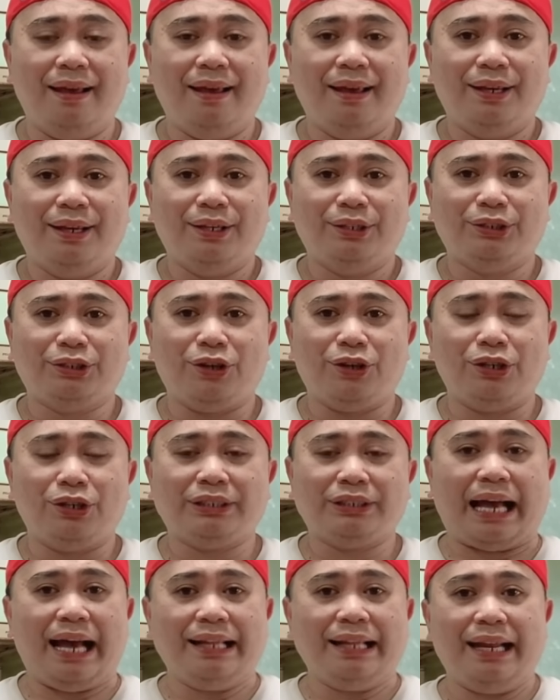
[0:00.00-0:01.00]
So,
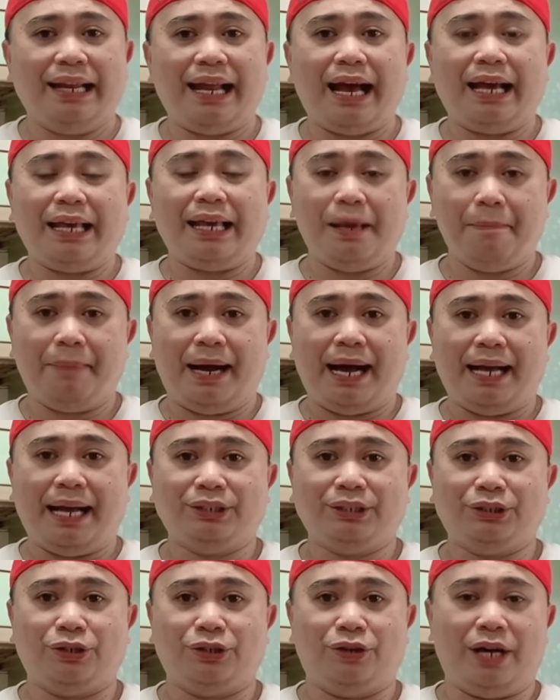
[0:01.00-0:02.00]
sa kanila iba.
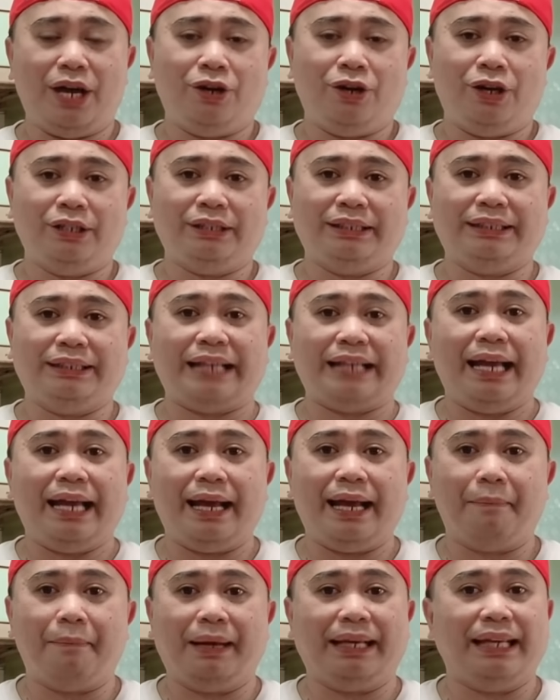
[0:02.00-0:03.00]
So, ngayon,
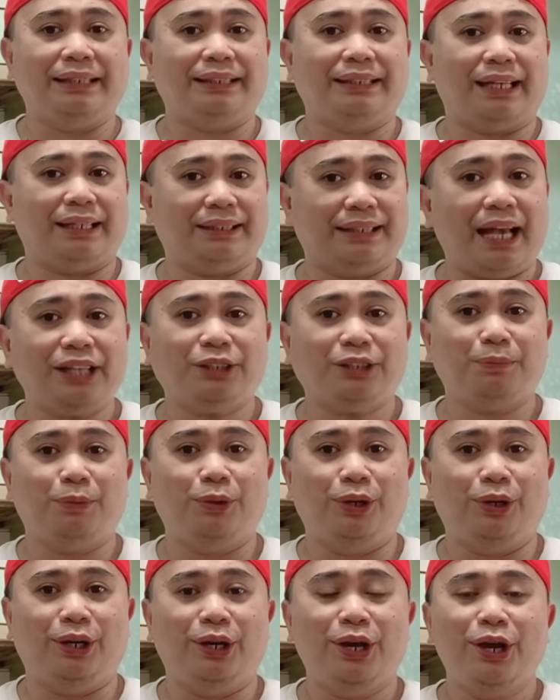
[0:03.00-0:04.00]
sana maging
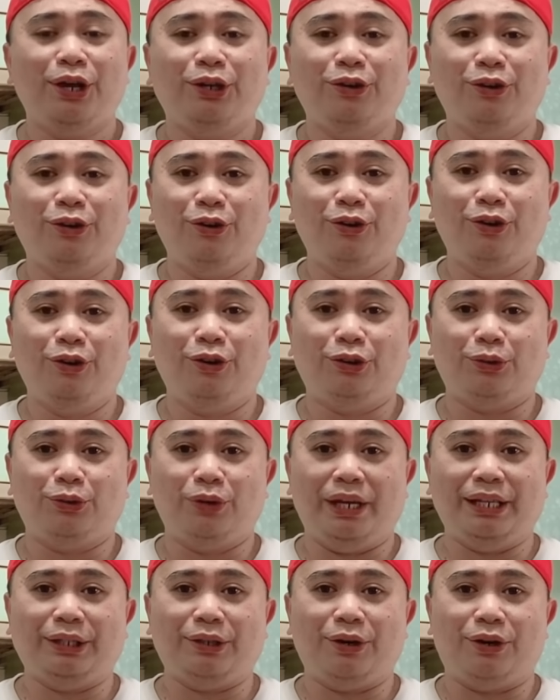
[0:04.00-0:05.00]
successful yung
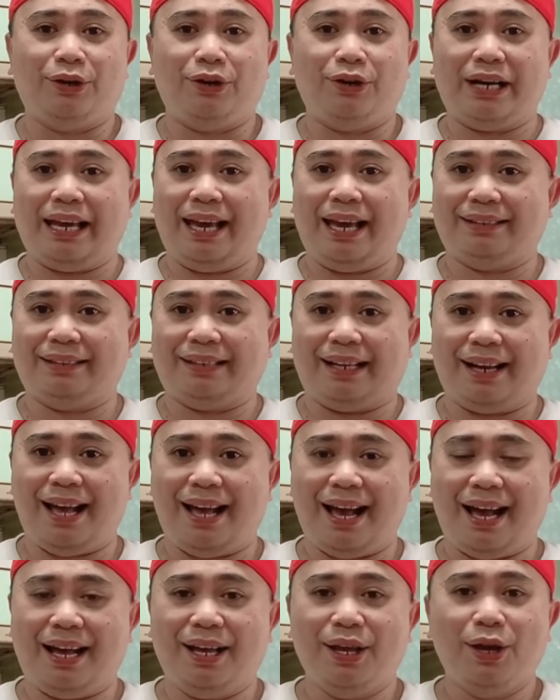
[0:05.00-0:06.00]
lulutuin ko. Kaya
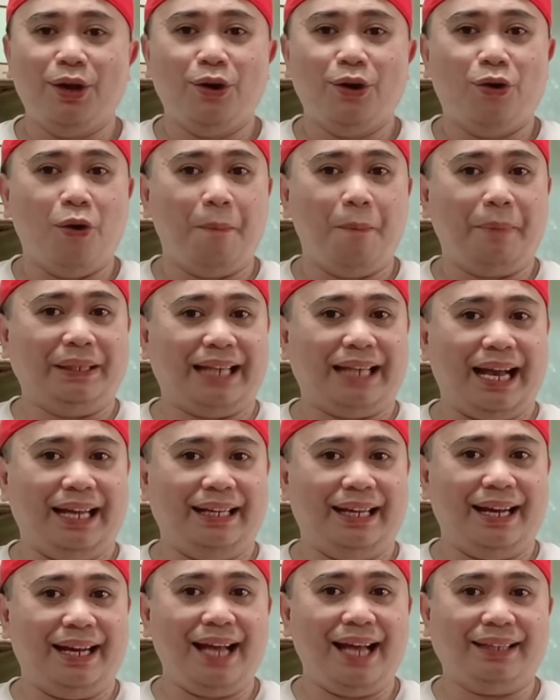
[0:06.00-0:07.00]
tara, umpisahan
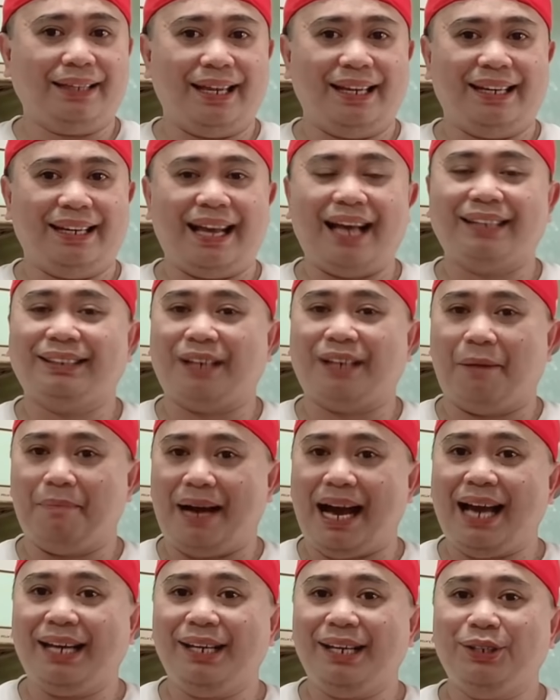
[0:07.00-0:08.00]
na natin at
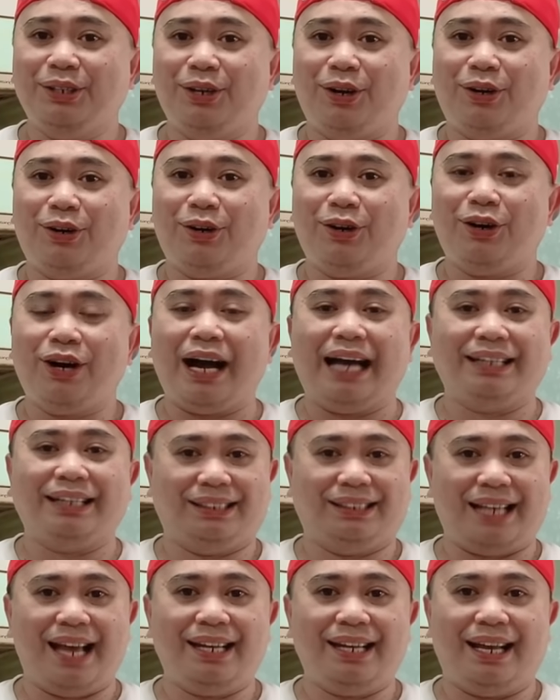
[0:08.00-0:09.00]
samahan ninyo ako at
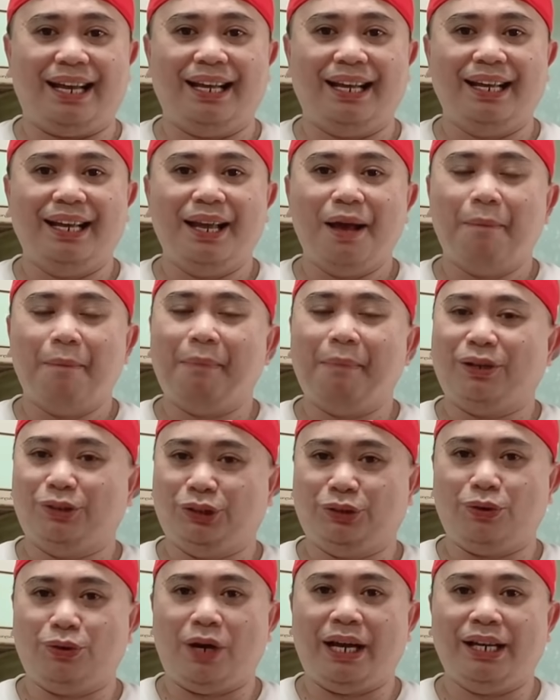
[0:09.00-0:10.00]
sana
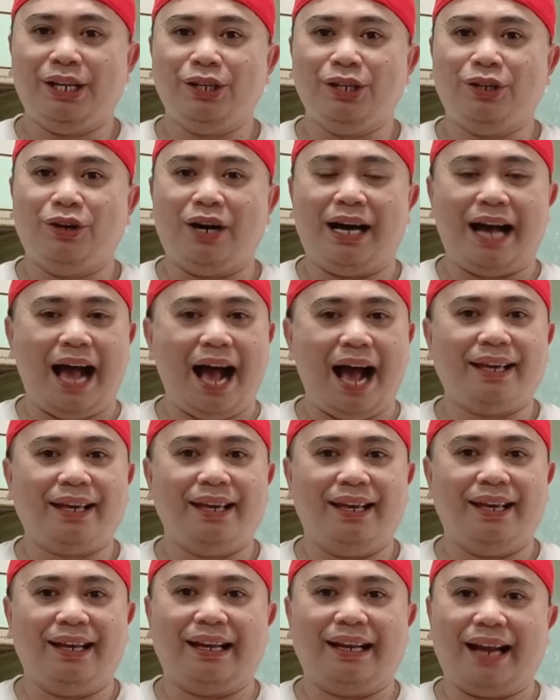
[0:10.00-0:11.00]
magustuhan niyo ang
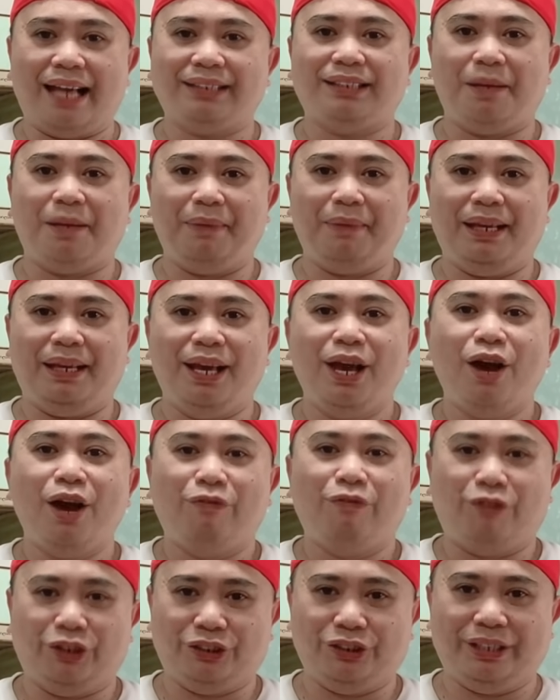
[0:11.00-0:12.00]
aking recipe
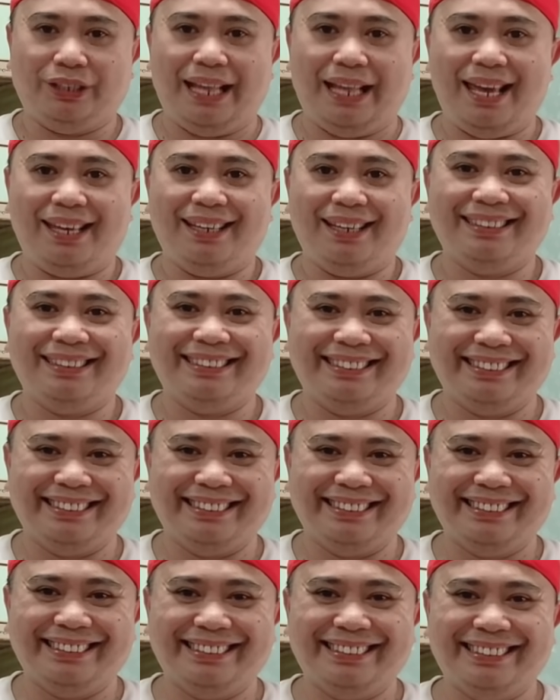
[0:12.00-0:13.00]
for today.
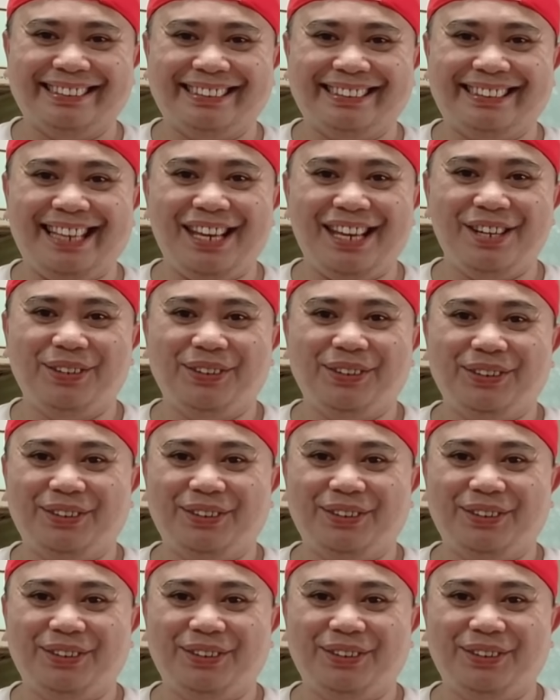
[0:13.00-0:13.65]
See you!